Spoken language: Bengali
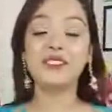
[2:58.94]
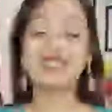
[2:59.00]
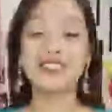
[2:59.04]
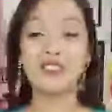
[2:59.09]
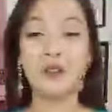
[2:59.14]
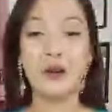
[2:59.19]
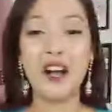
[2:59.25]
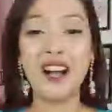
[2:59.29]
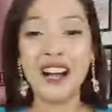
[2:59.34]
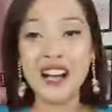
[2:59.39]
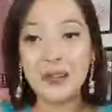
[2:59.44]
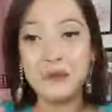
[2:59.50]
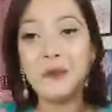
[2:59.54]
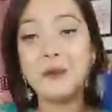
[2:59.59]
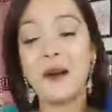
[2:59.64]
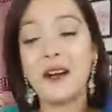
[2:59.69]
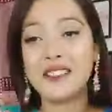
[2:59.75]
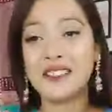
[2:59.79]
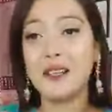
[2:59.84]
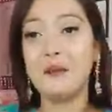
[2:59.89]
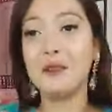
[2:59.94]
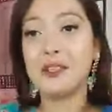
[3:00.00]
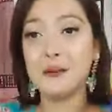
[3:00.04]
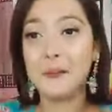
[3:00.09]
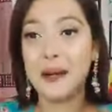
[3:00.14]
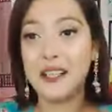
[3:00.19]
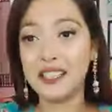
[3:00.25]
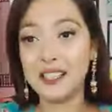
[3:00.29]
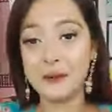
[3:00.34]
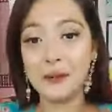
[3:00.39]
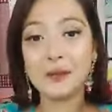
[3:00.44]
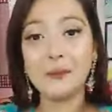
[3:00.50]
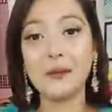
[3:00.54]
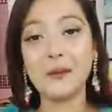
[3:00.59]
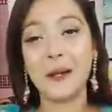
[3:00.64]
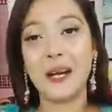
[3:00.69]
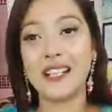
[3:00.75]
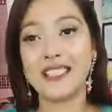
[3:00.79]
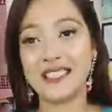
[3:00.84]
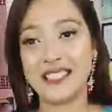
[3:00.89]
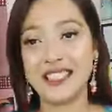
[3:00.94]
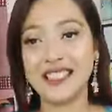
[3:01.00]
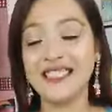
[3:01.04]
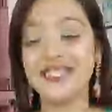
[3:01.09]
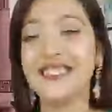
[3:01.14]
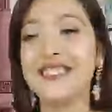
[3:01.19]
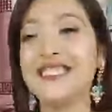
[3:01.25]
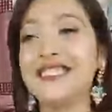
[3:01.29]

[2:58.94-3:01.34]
বলছে নোয়াখালী বিভাগ চাই আমাকে পান্থপথ বিভাগ চাই